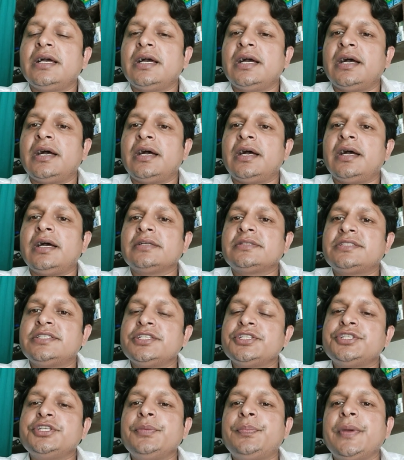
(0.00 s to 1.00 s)

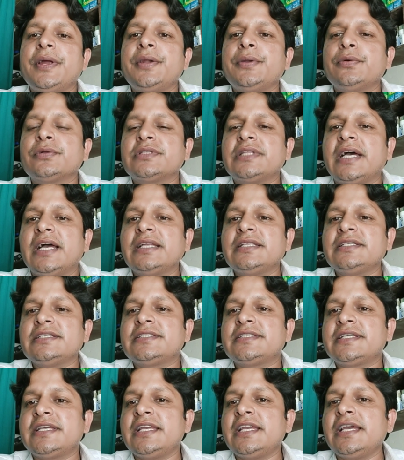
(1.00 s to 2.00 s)
चीज़ डिपेंड होता है
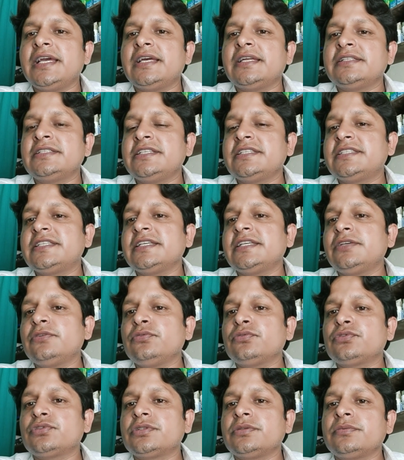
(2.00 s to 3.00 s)
जिसके जिससे कि
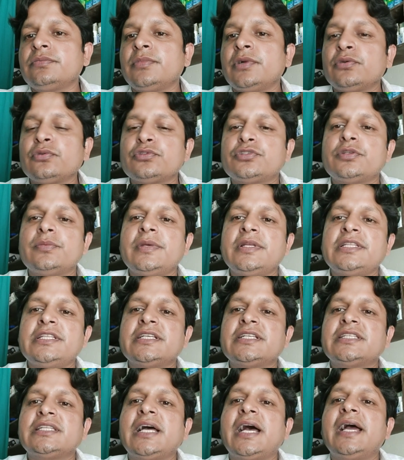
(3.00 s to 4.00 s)
उस मनुष्य में
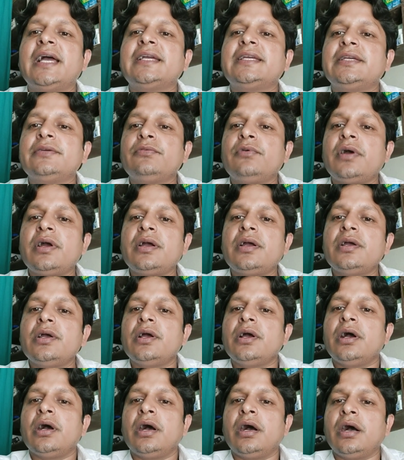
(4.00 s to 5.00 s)
दिखता है कि वह
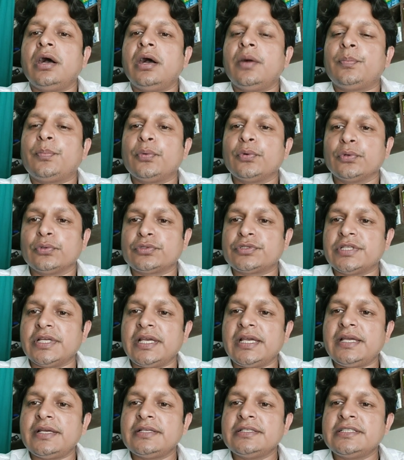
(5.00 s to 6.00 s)
पुरुष
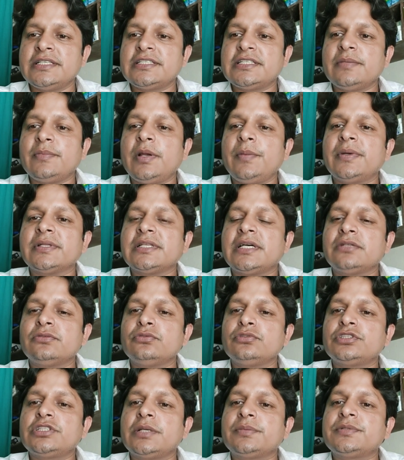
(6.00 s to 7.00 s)
है जैसे मैं बता
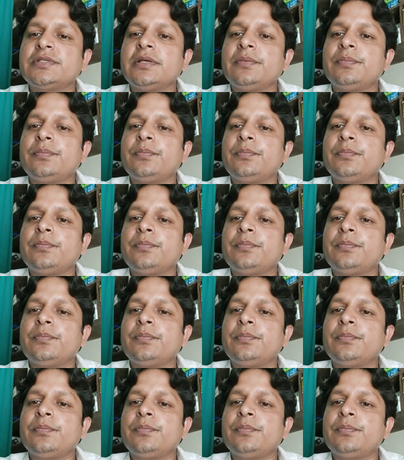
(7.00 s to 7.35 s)
दूँ सबसे